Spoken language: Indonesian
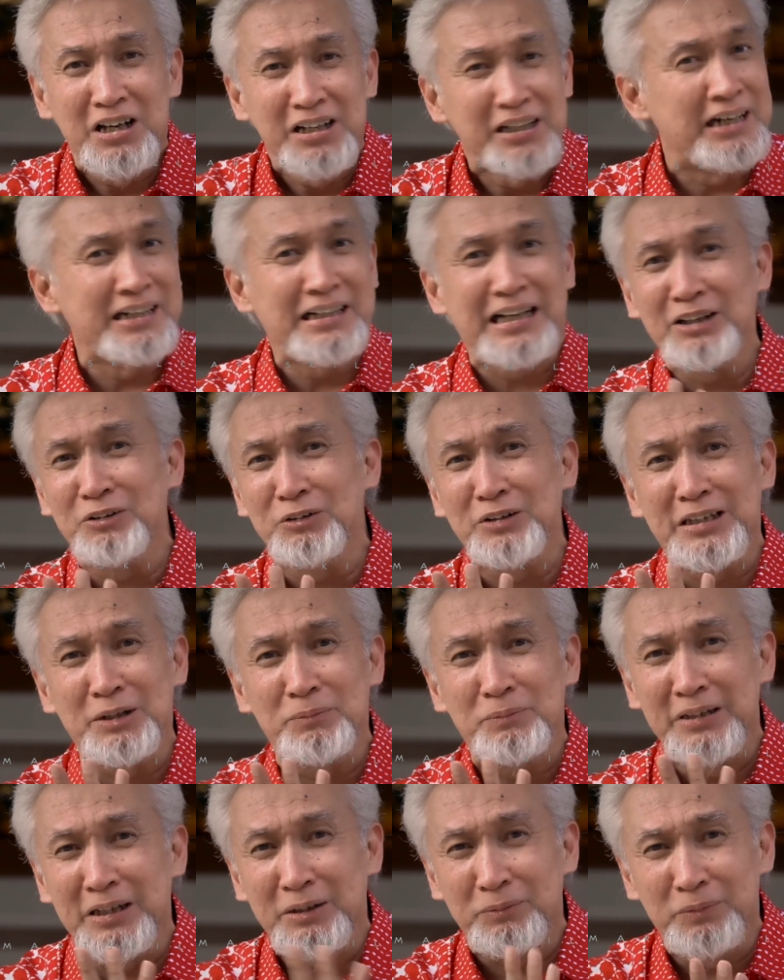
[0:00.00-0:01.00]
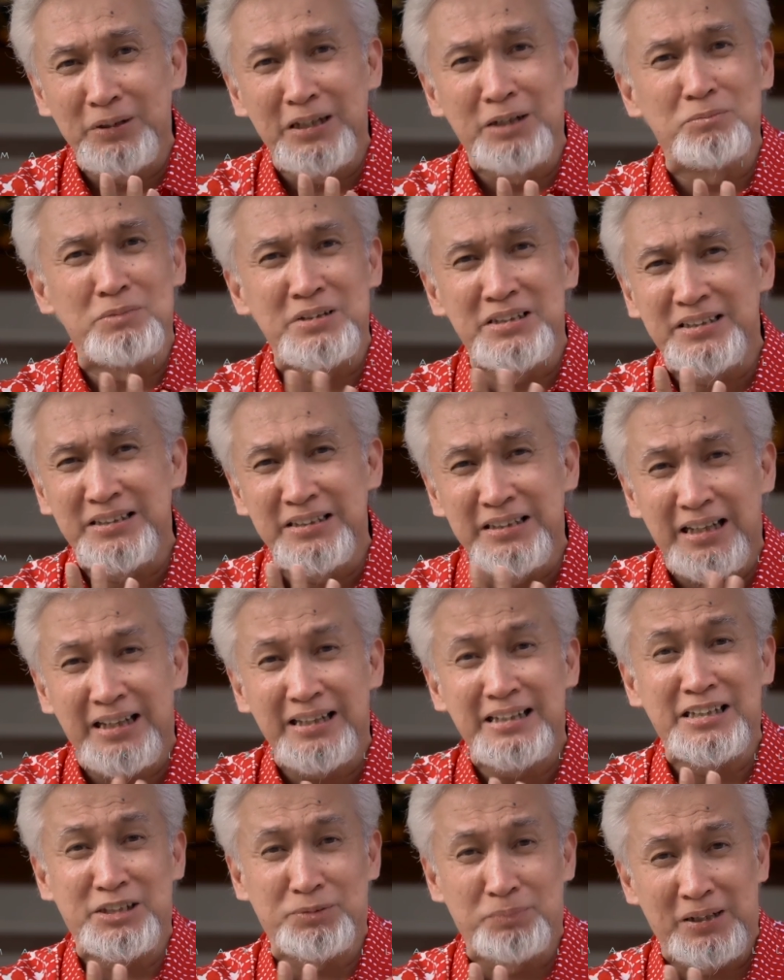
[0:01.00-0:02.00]
Dan kalau kita benar-benar
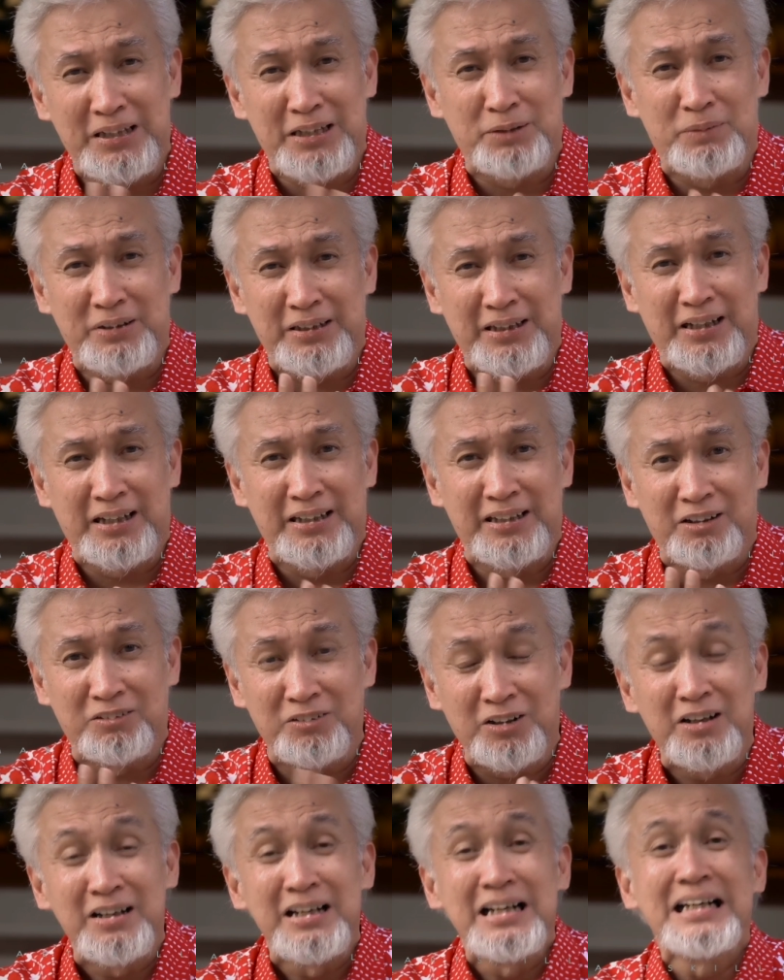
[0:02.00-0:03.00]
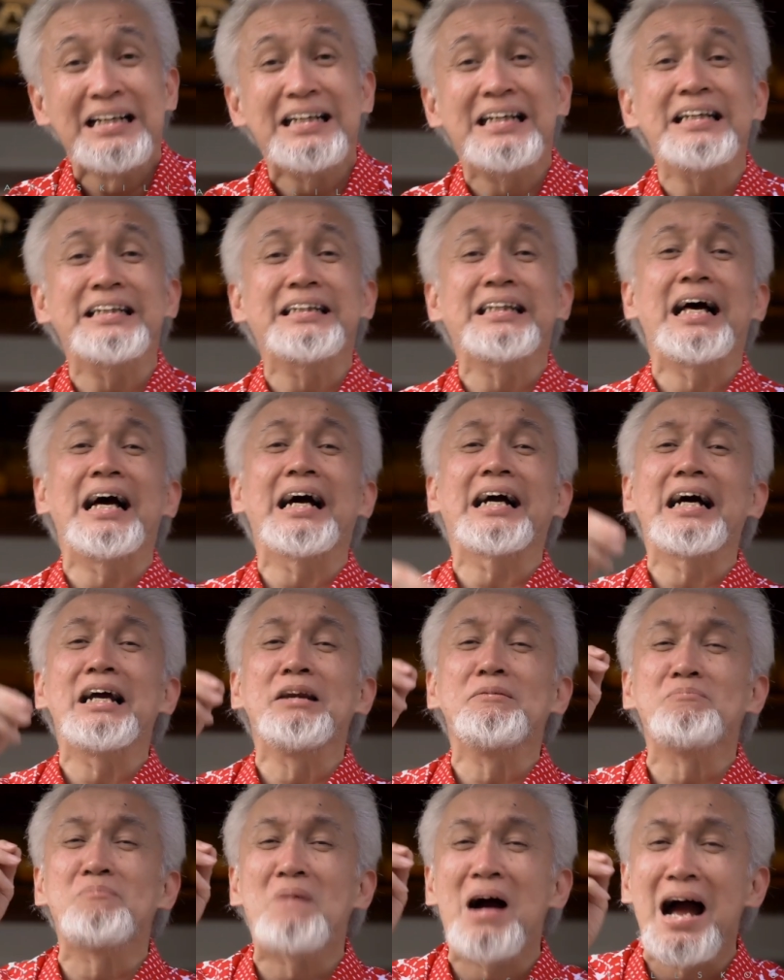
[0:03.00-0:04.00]
mencintainya semata-mata karena Allah, kita akan
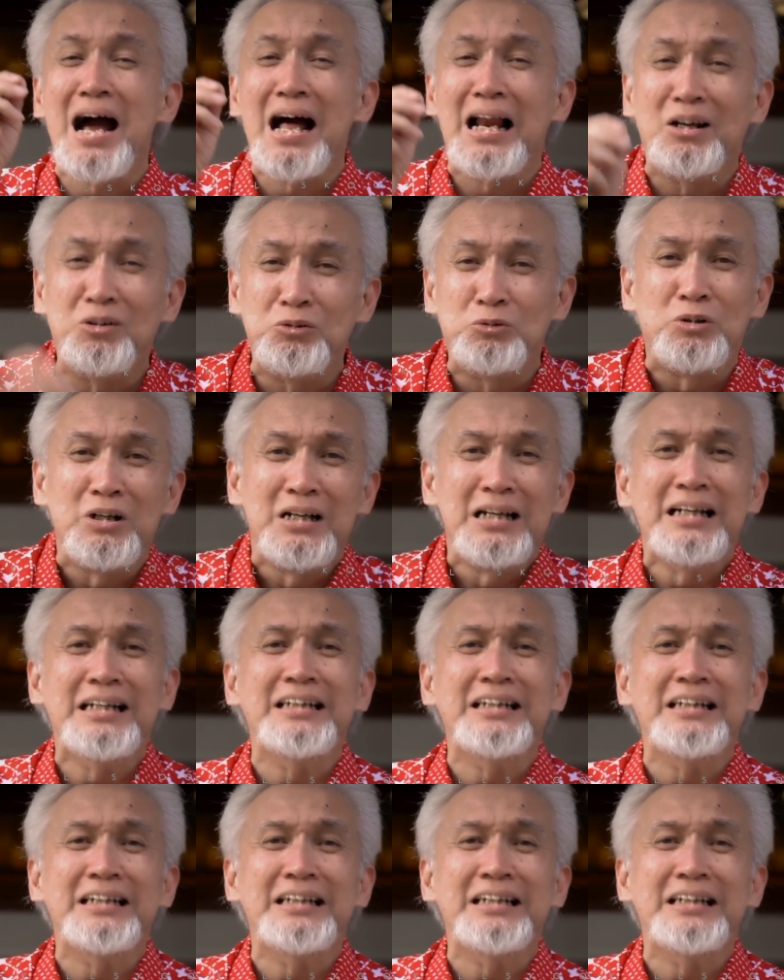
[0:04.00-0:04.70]
malu,